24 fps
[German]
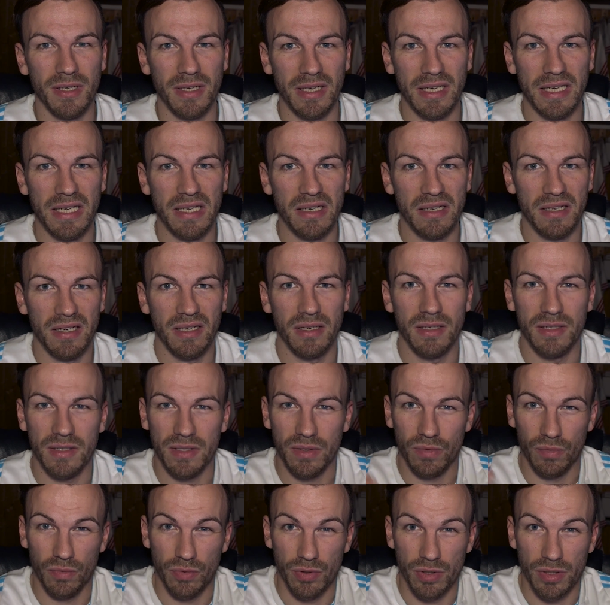Kit
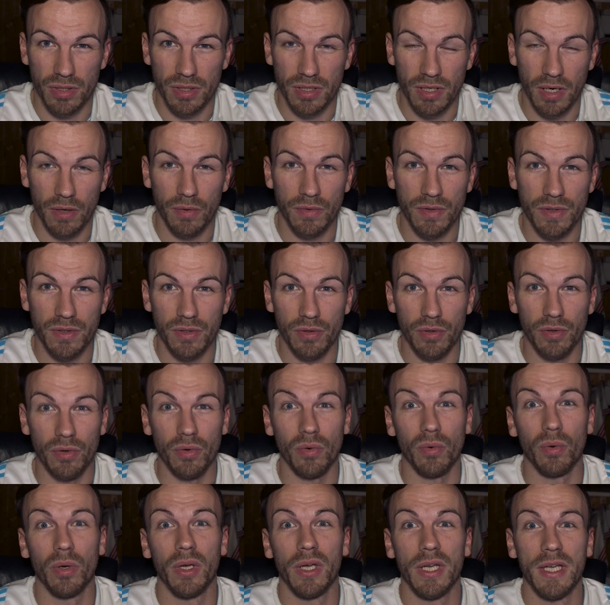Lens rund 1000
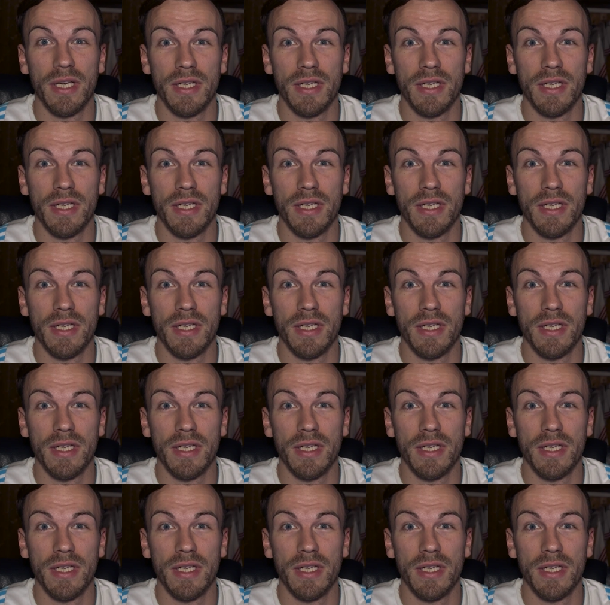Euro.